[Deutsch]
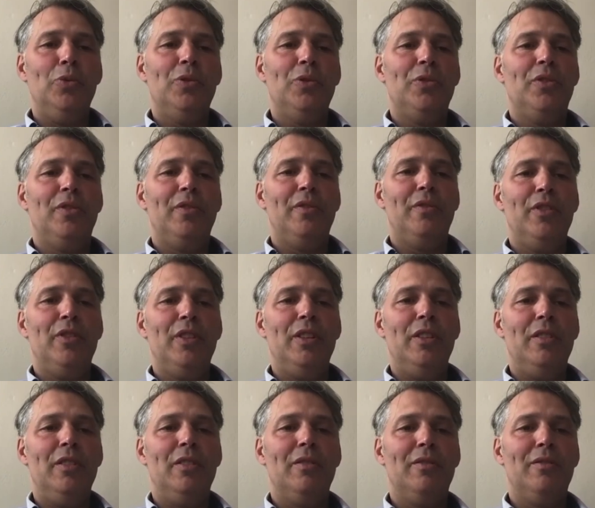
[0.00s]
sind wie,
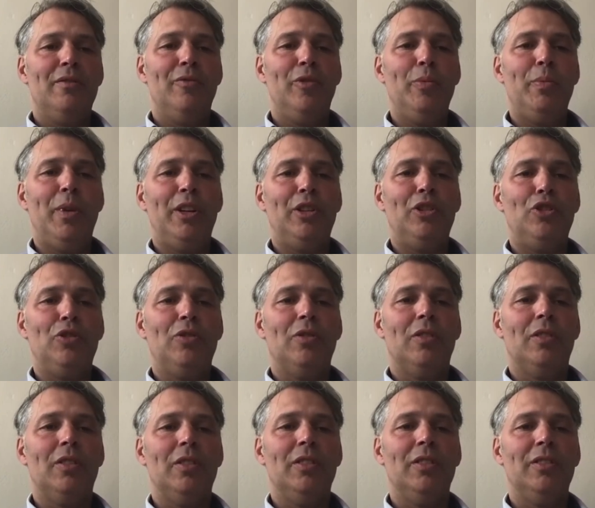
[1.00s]
wie Menschen halt.
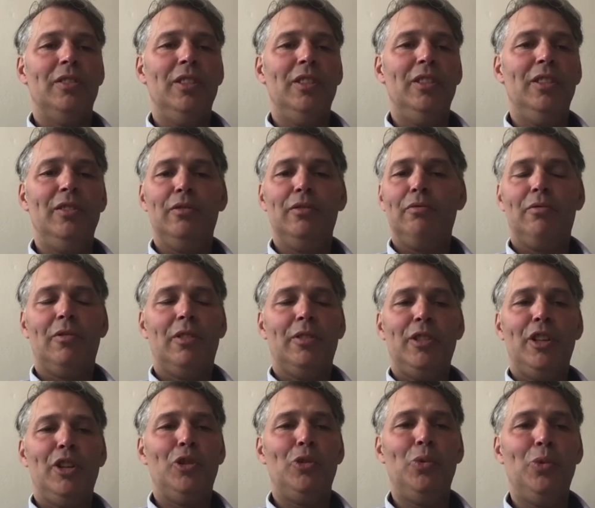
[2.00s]
Jede, jede Kuh ist
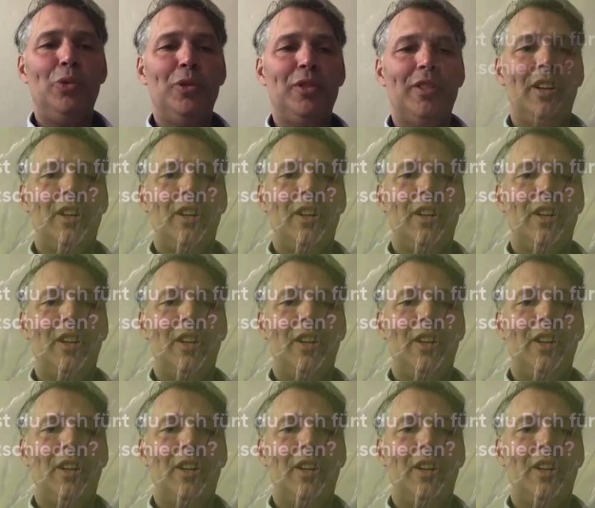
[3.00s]
anders.